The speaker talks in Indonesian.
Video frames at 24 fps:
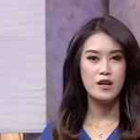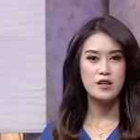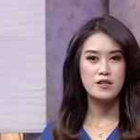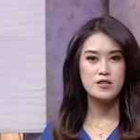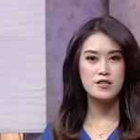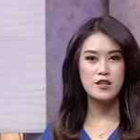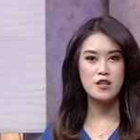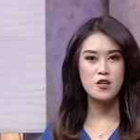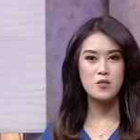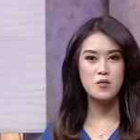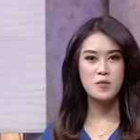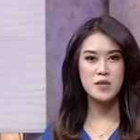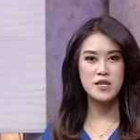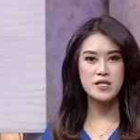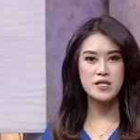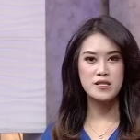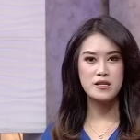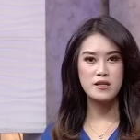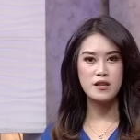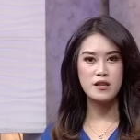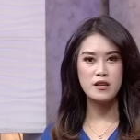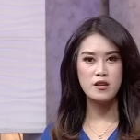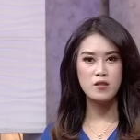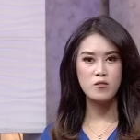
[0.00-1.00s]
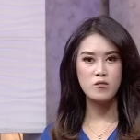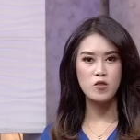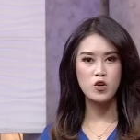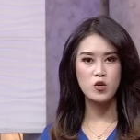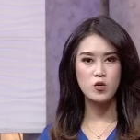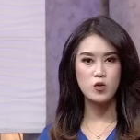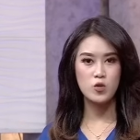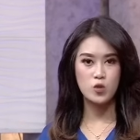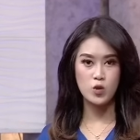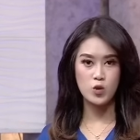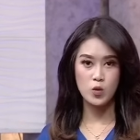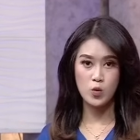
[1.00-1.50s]
Calon Presiden nomor
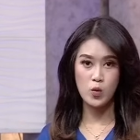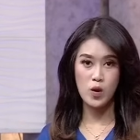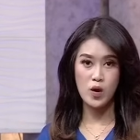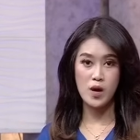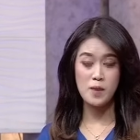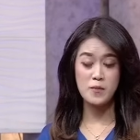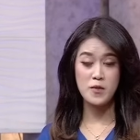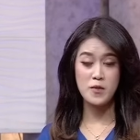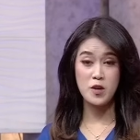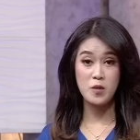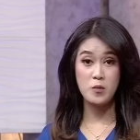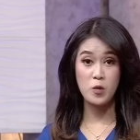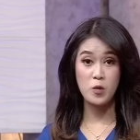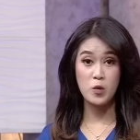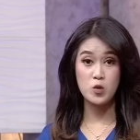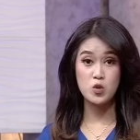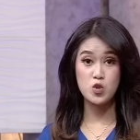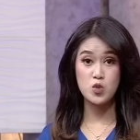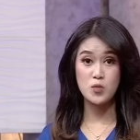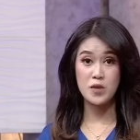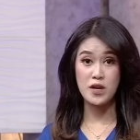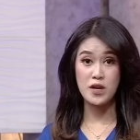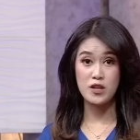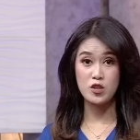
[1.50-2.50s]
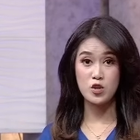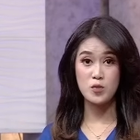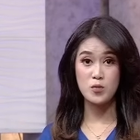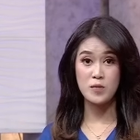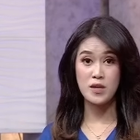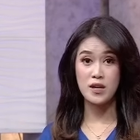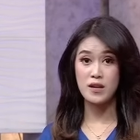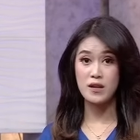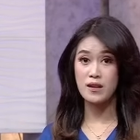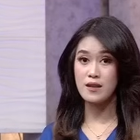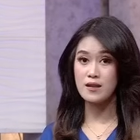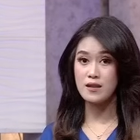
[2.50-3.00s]
urut 2 Prabowo Subianto
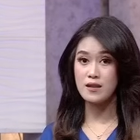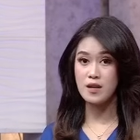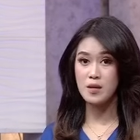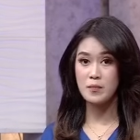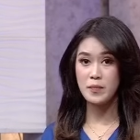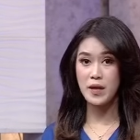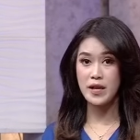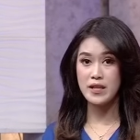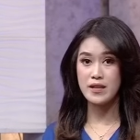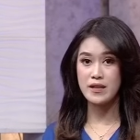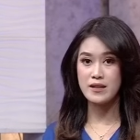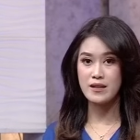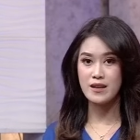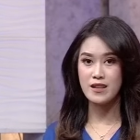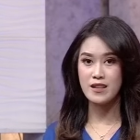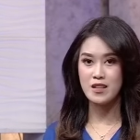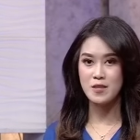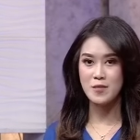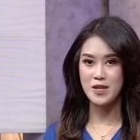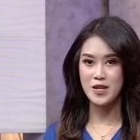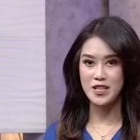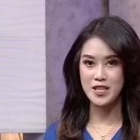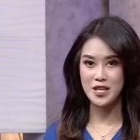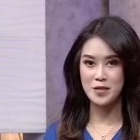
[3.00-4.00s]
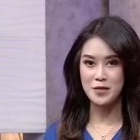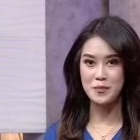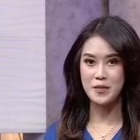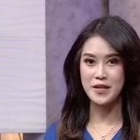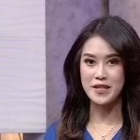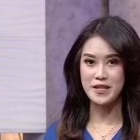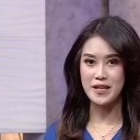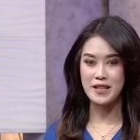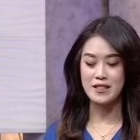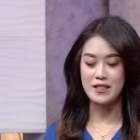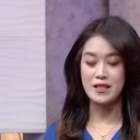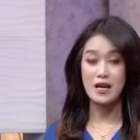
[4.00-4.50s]
menggelar kampanye di Kalimantan
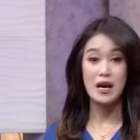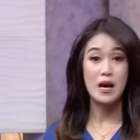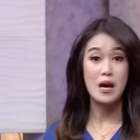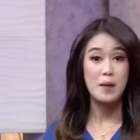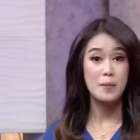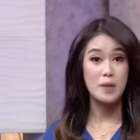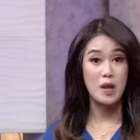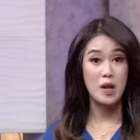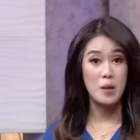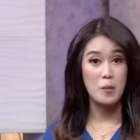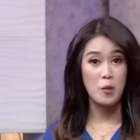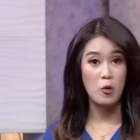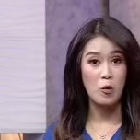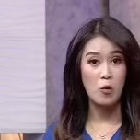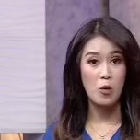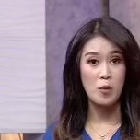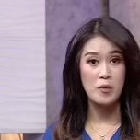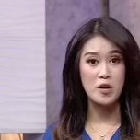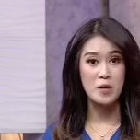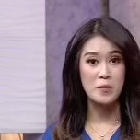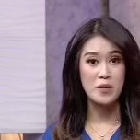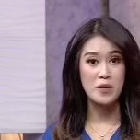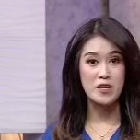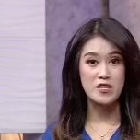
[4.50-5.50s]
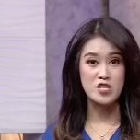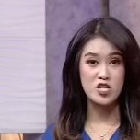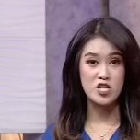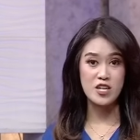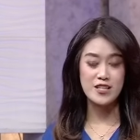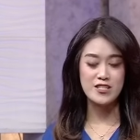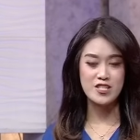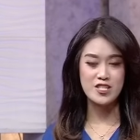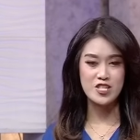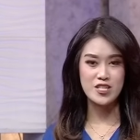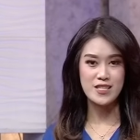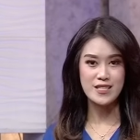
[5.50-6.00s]
Barat. Prabowo mendebar
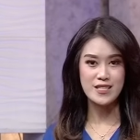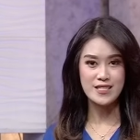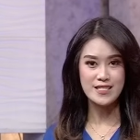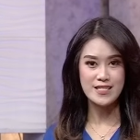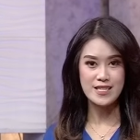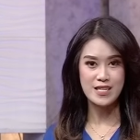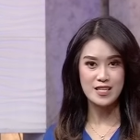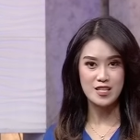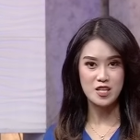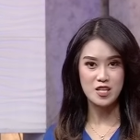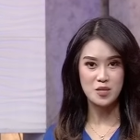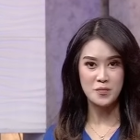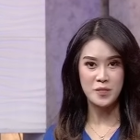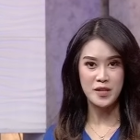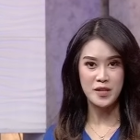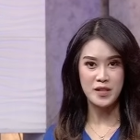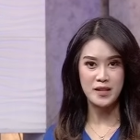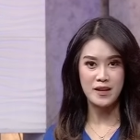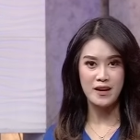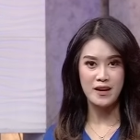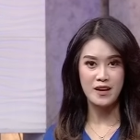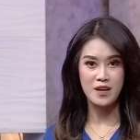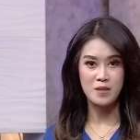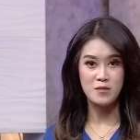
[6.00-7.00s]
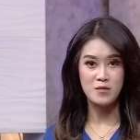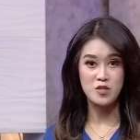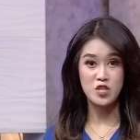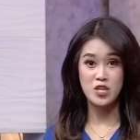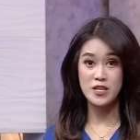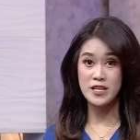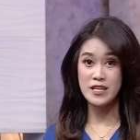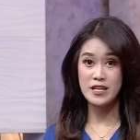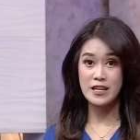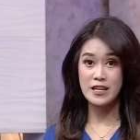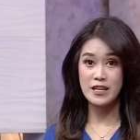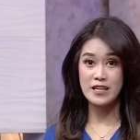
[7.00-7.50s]
janji jika terpilih akan
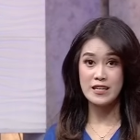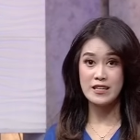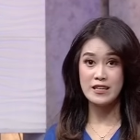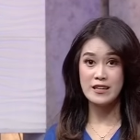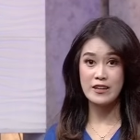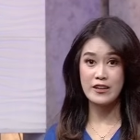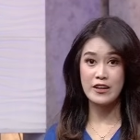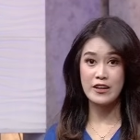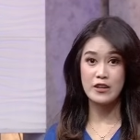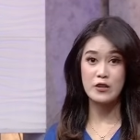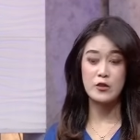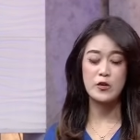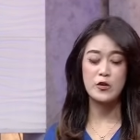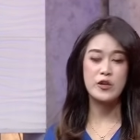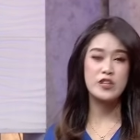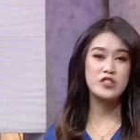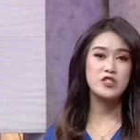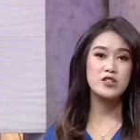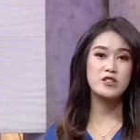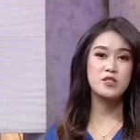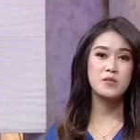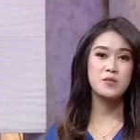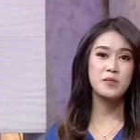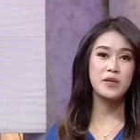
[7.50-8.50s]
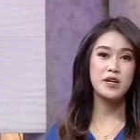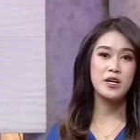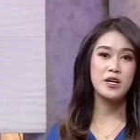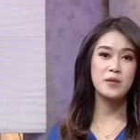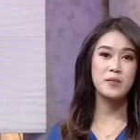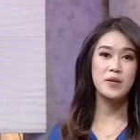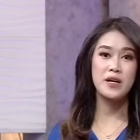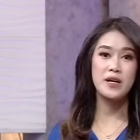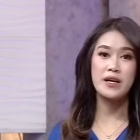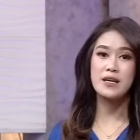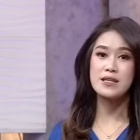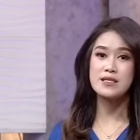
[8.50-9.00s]
menjadikan negara Indonesia sebagai
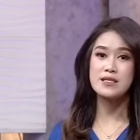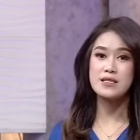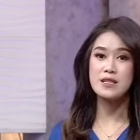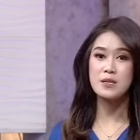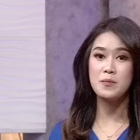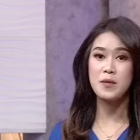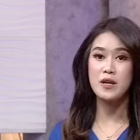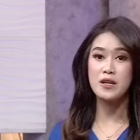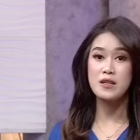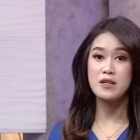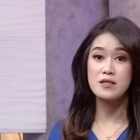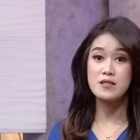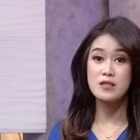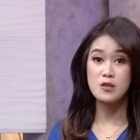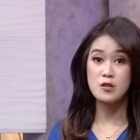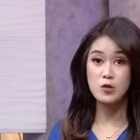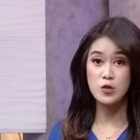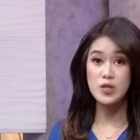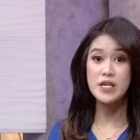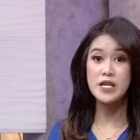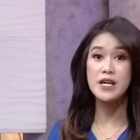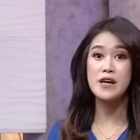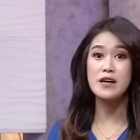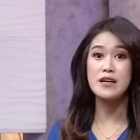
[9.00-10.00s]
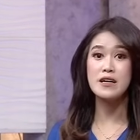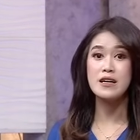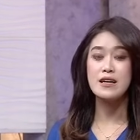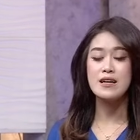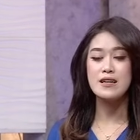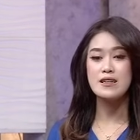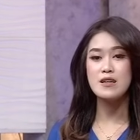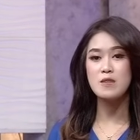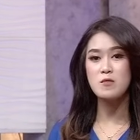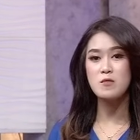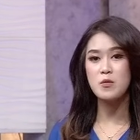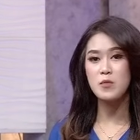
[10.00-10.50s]
penghasil pangan sedunia
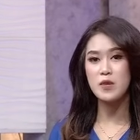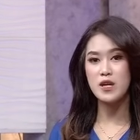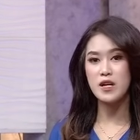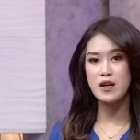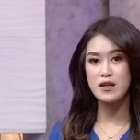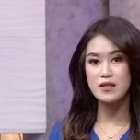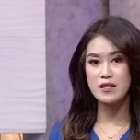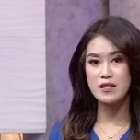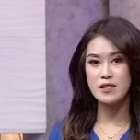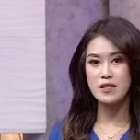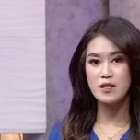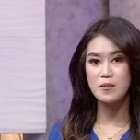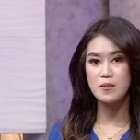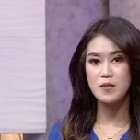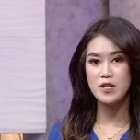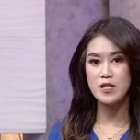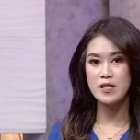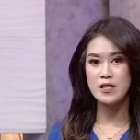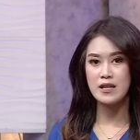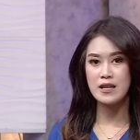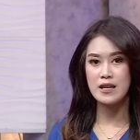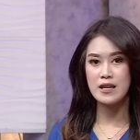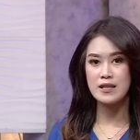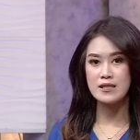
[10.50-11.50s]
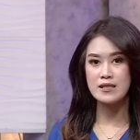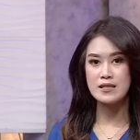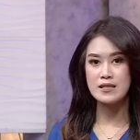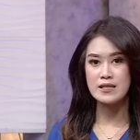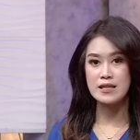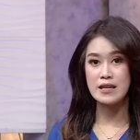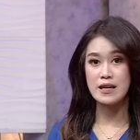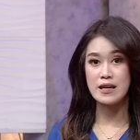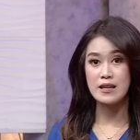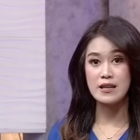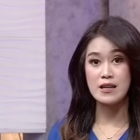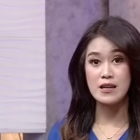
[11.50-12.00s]
dan memperhatikan pendidikan
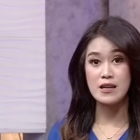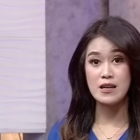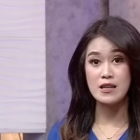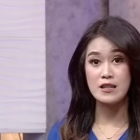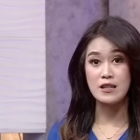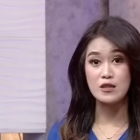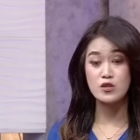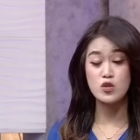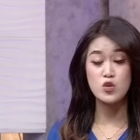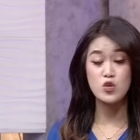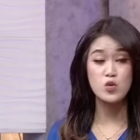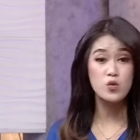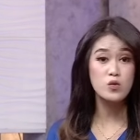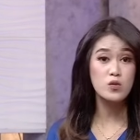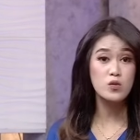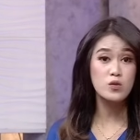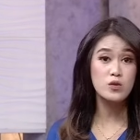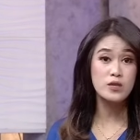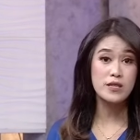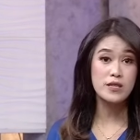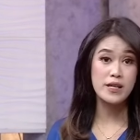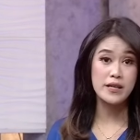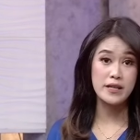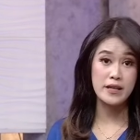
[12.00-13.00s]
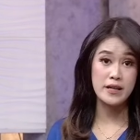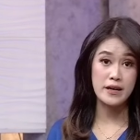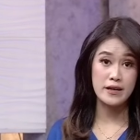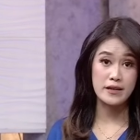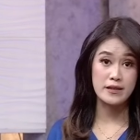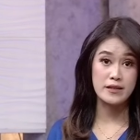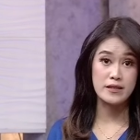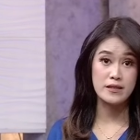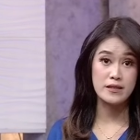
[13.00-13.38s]
dari anak-anak suku Dayak.